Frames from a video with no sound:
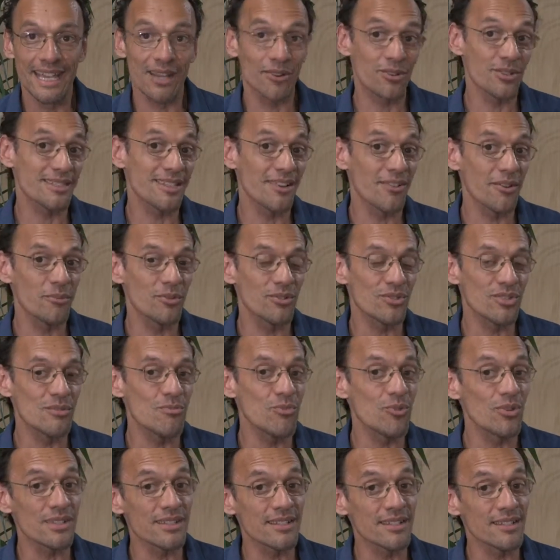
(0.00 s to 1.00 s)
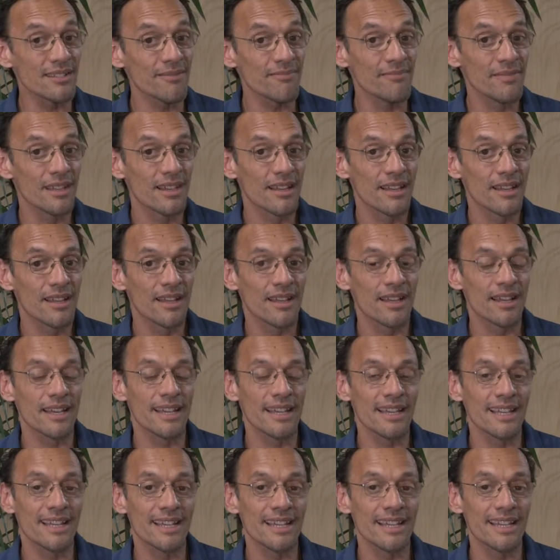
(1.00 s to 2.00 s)
Eu gostava muito de música
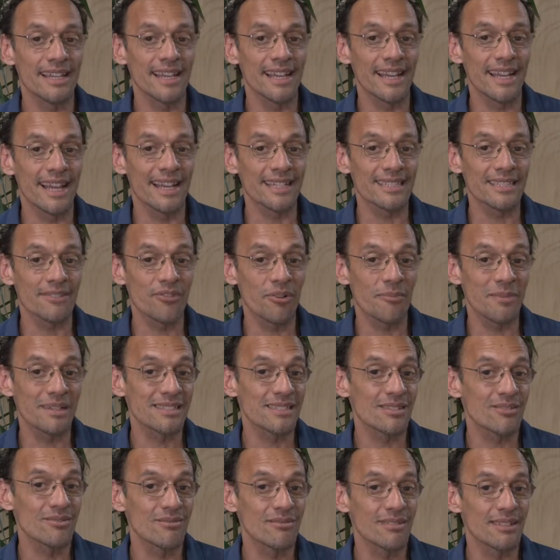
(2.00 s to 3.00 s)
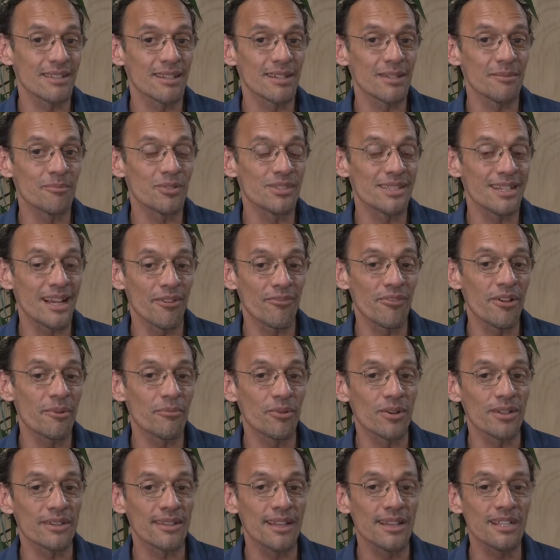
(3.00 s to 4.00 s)
e essa formação eh, musical foi
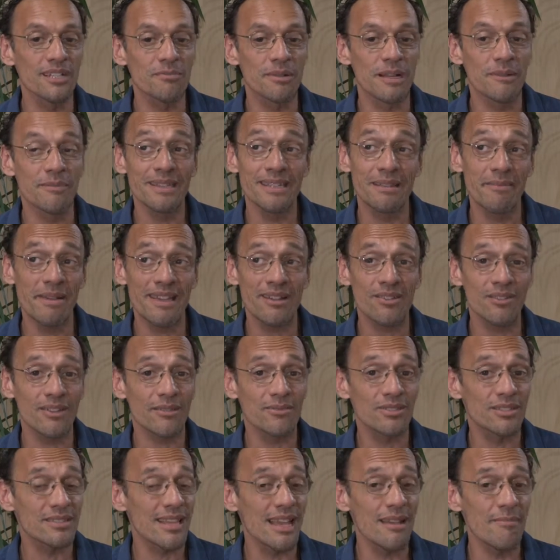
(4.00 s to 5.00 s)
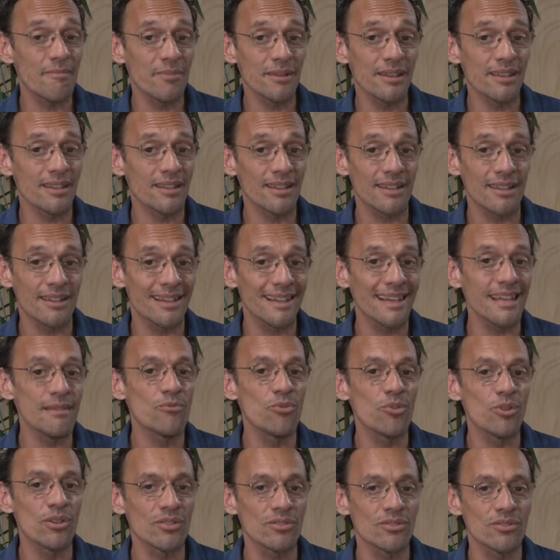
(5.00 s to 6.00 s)
importante para mim. Também sempre li
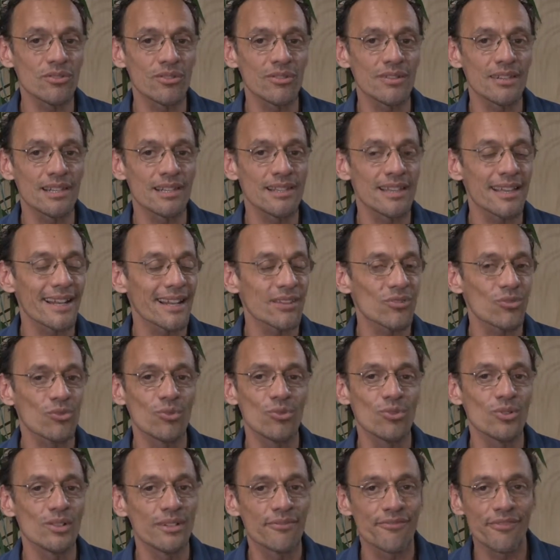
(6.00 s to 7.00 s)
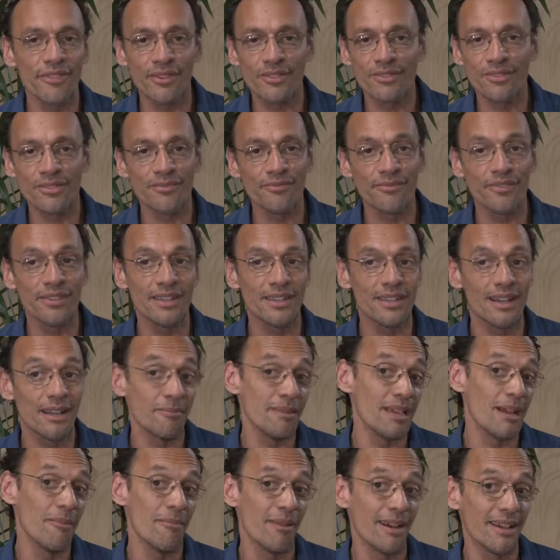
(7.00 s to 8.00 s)
muito literatura,
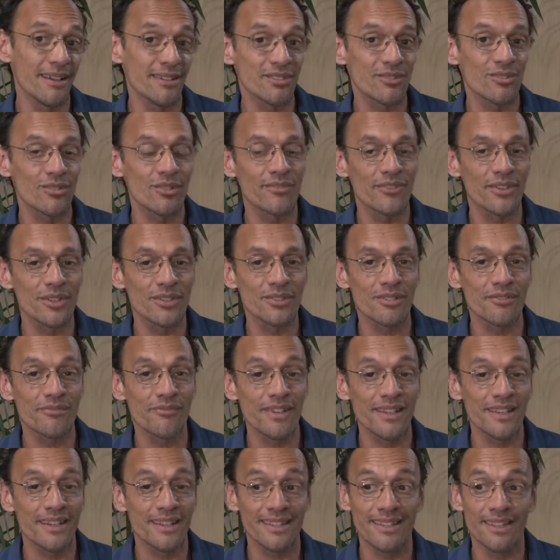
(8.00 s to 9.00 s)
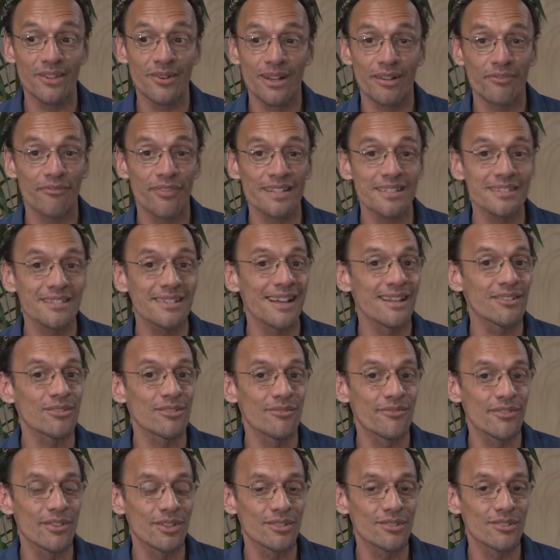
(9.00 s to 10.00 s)
filosofia, a minha mãe estudou filosofia e eu era
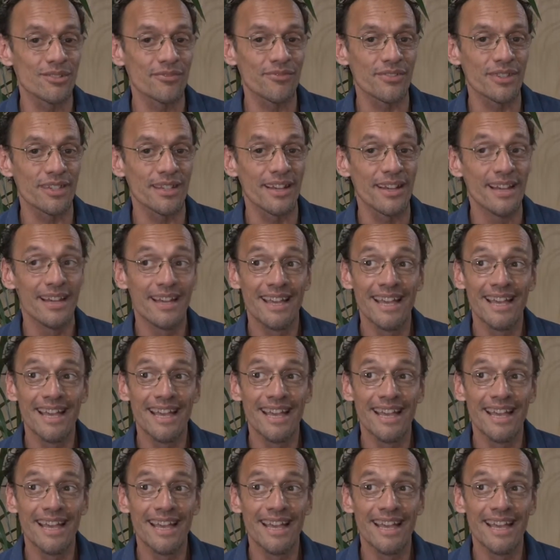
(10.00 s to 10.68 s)
fascinado com filosofia.